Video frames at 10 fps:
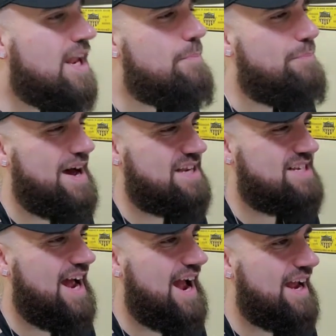¿Qué le
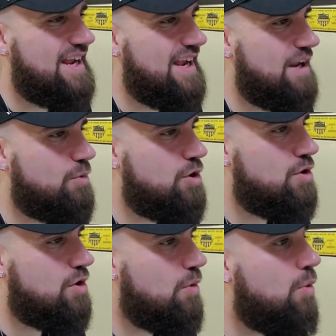pasa Ángel,
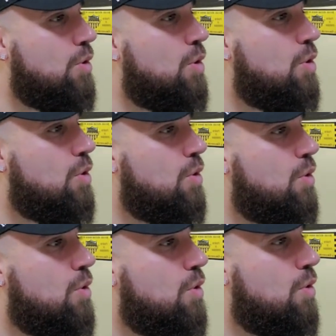boludo?
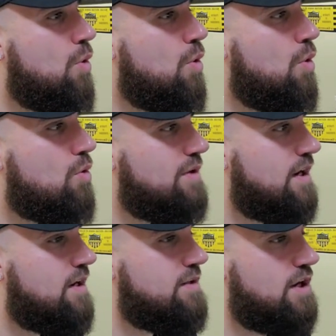¡Uh!
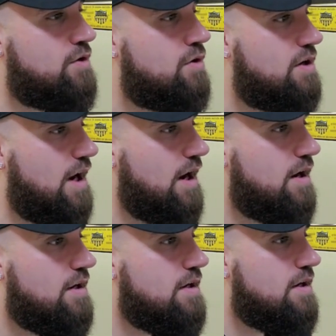Tarjeta roja.